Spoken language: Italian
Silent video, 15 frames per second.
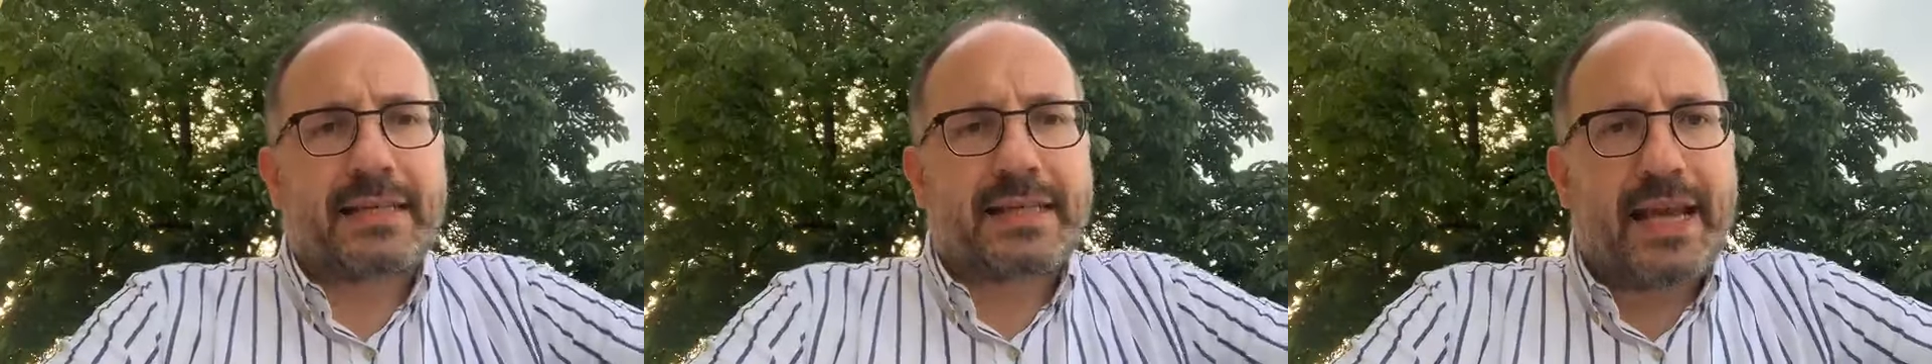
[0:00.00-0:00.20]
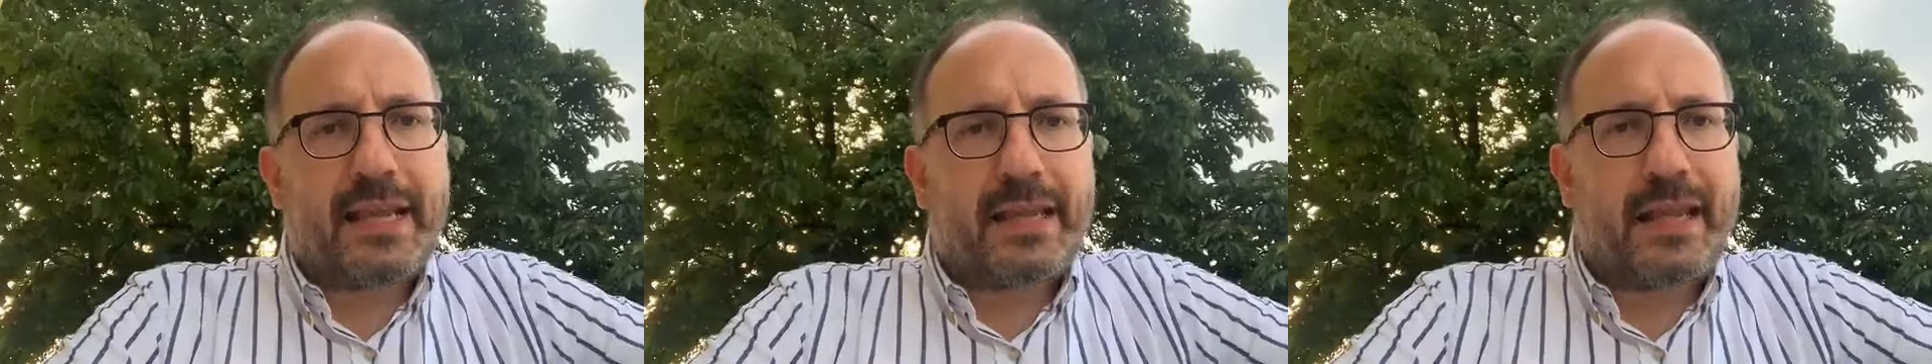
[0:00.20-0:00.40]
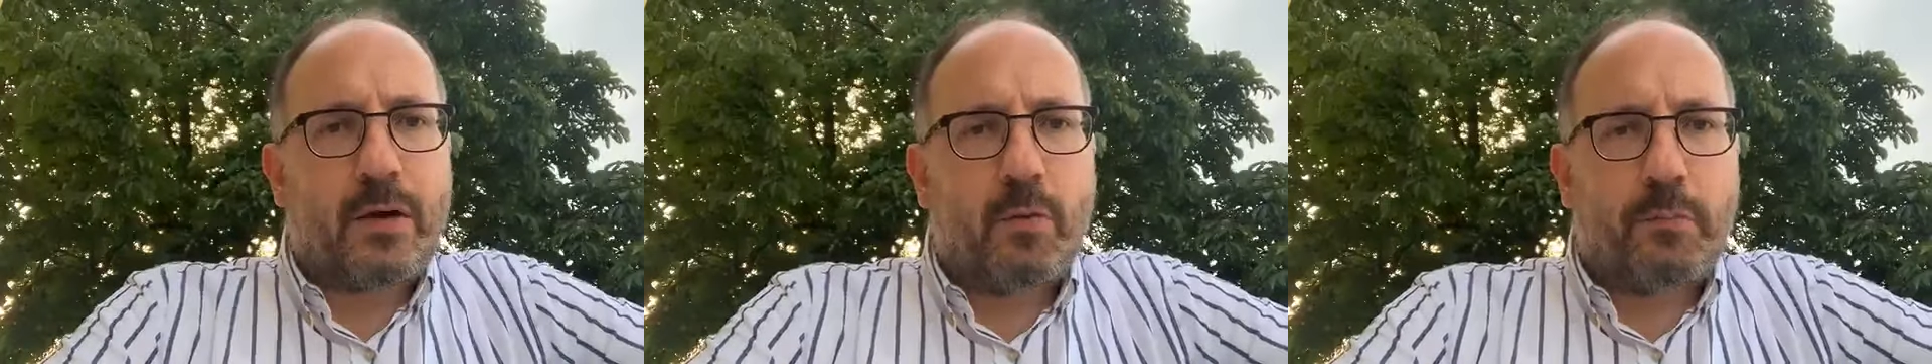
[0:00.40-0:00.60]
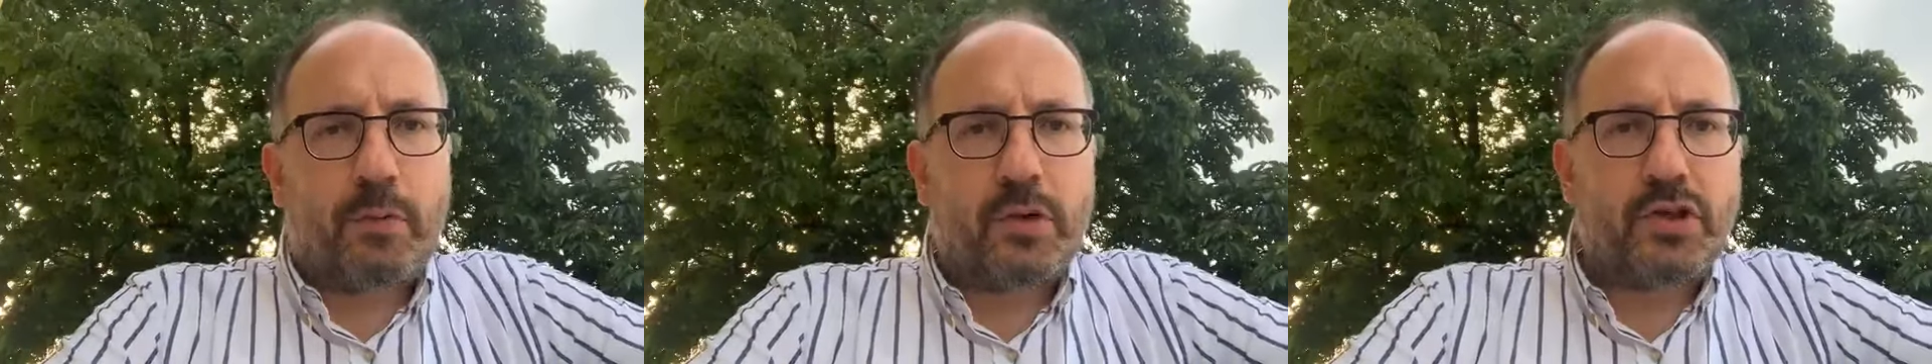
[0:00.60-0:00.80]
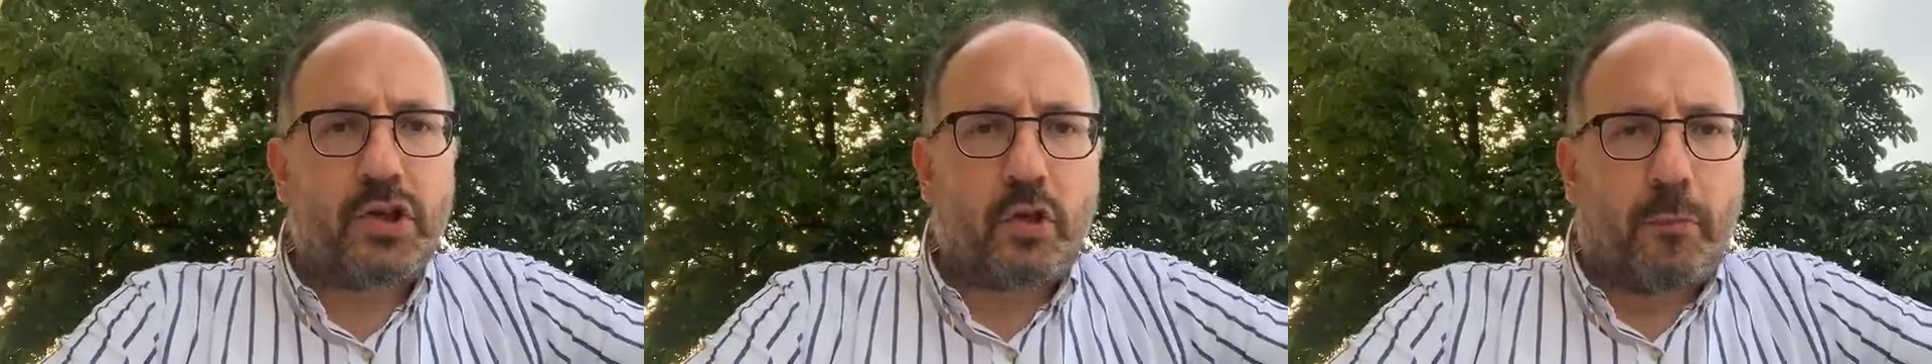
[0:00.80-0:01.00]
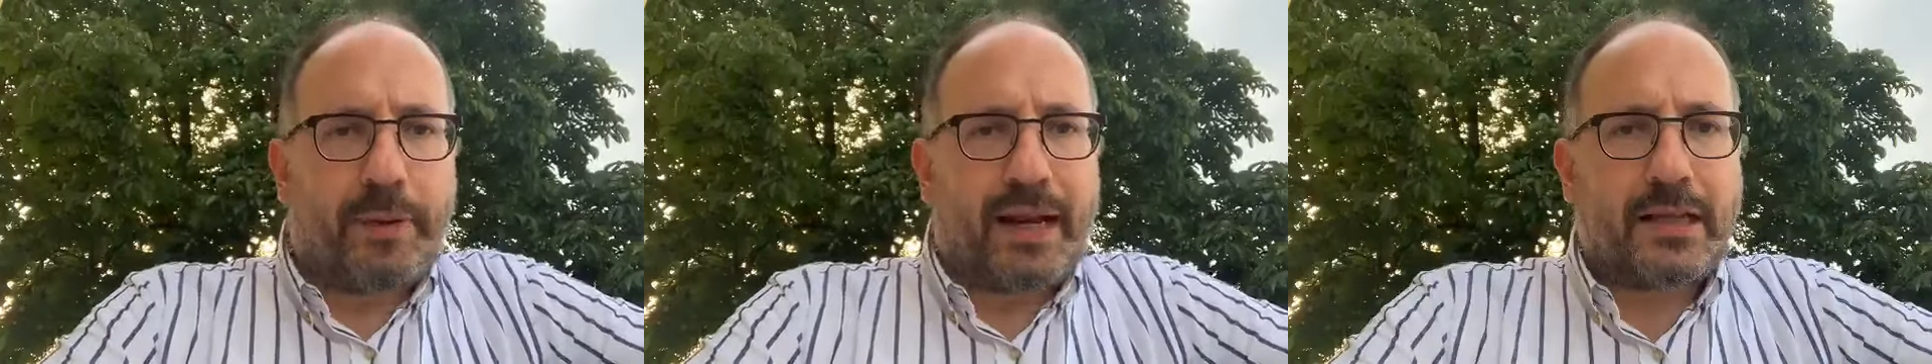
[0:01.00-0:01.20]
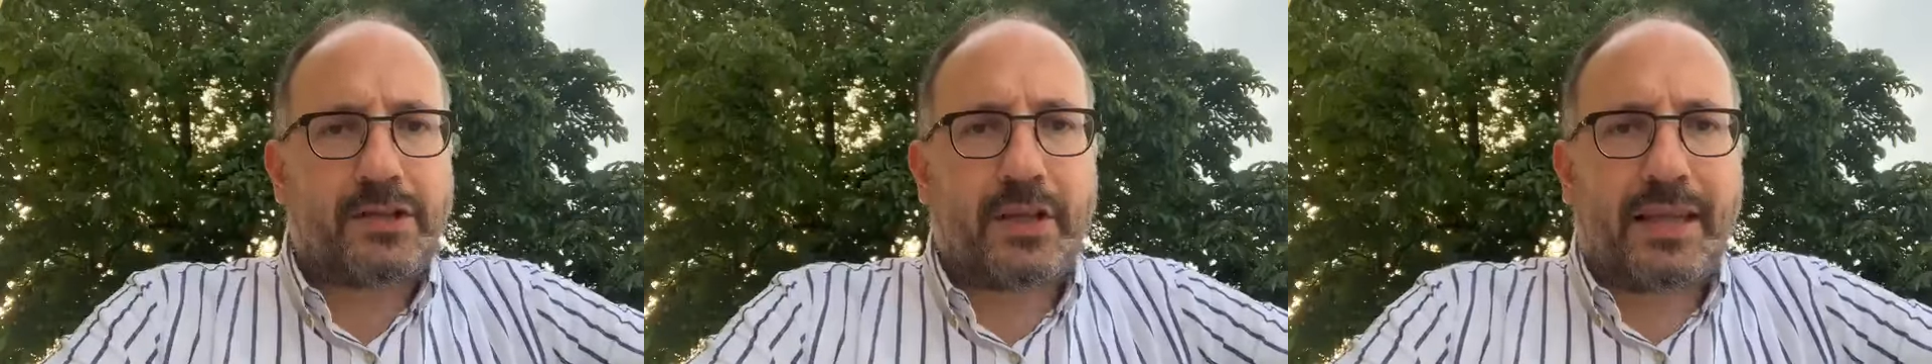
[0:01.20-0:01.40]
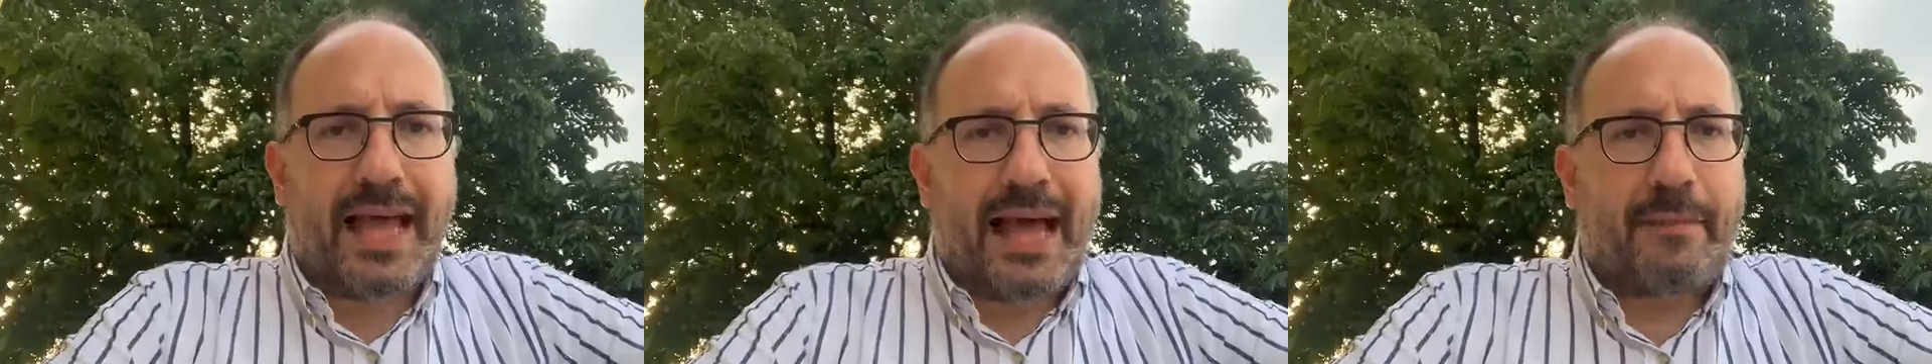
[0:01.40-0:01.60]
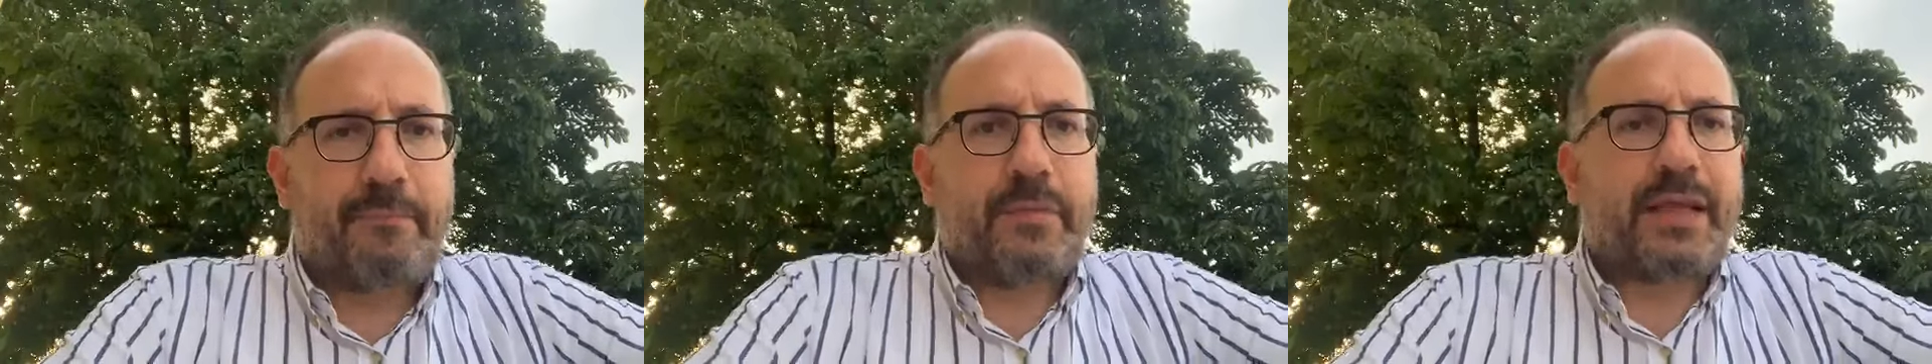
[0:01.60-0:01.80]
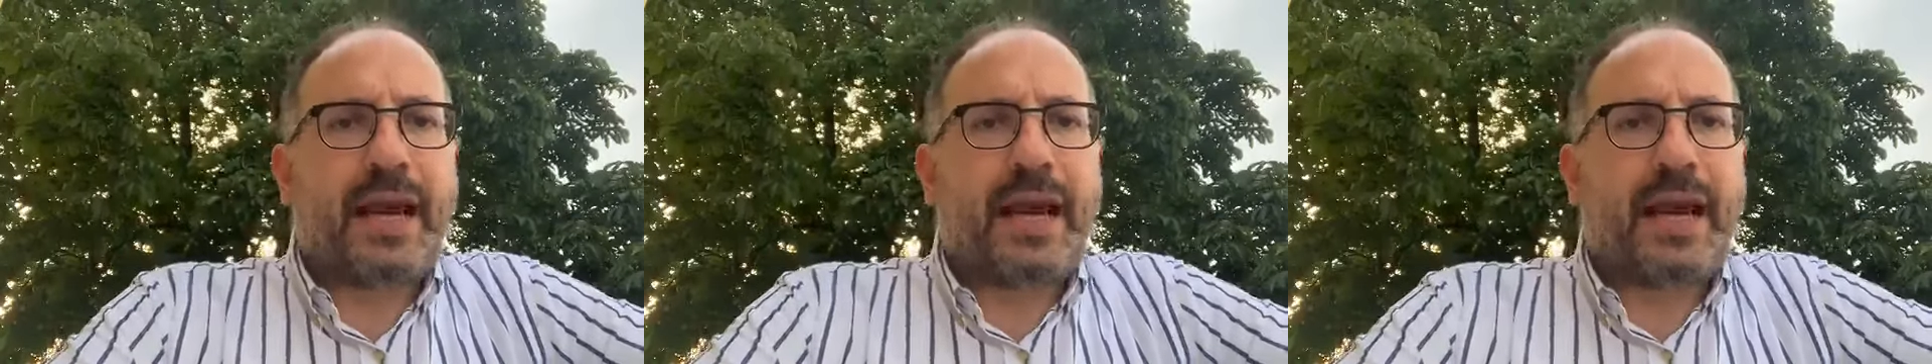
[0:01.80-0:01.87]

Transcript: casette un po' in giro per la città,